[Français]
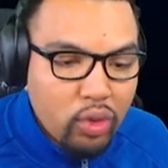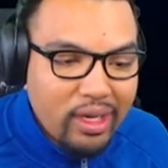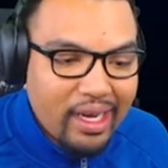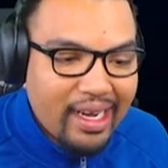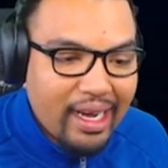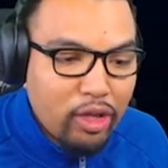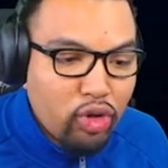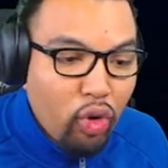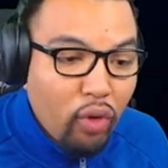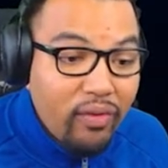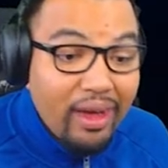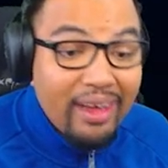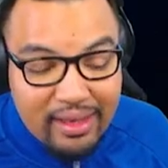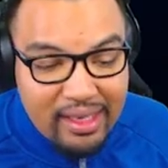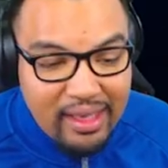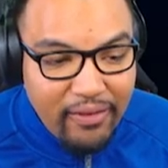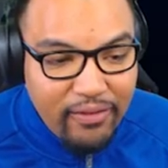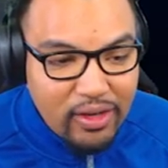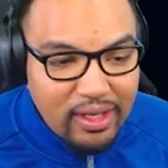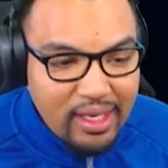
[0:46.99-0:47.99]
80,
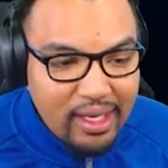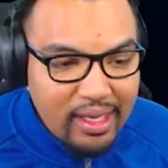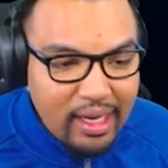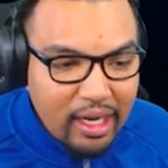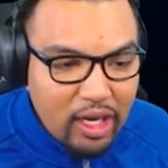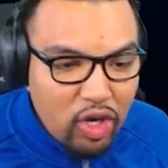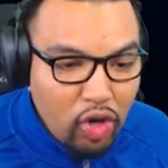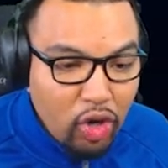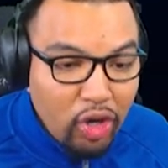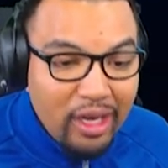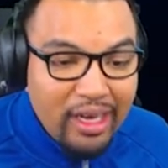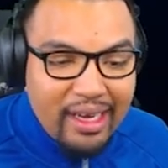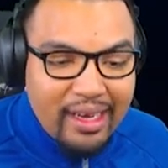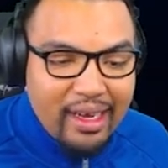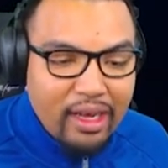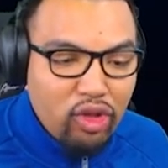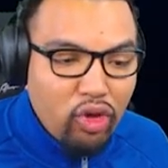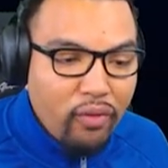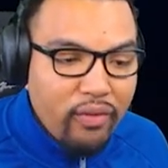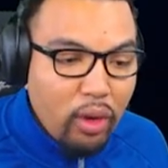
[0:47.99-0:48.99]
défense intérieure
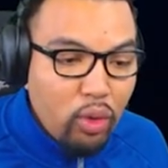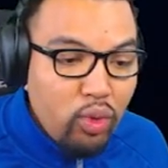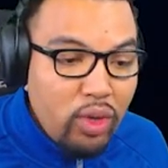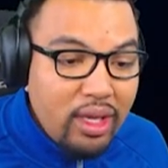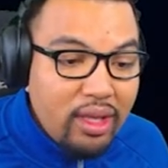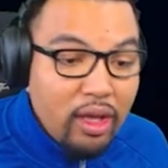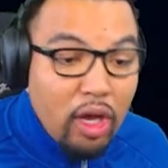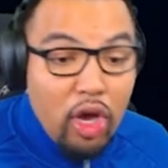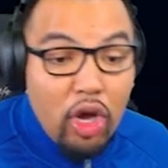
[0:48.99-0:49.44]
88,